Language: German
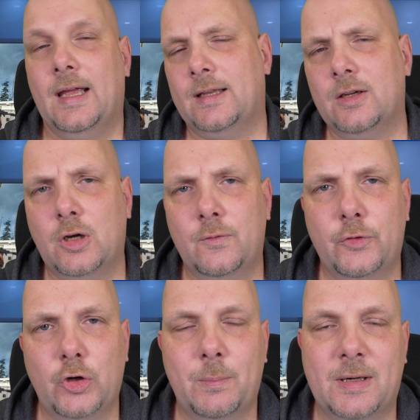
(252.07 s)
Dann kommen
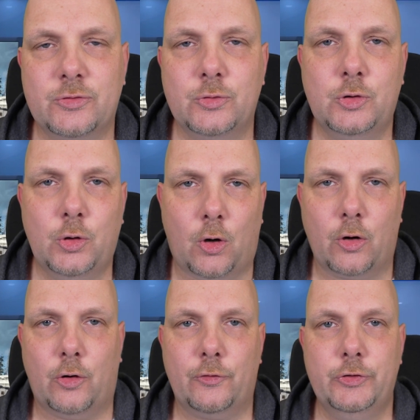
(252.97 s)
wir doch mal zu
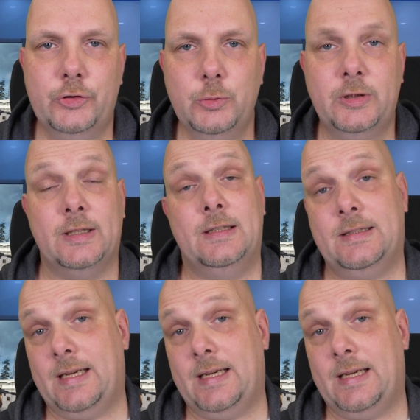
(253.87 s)
Call of Duty,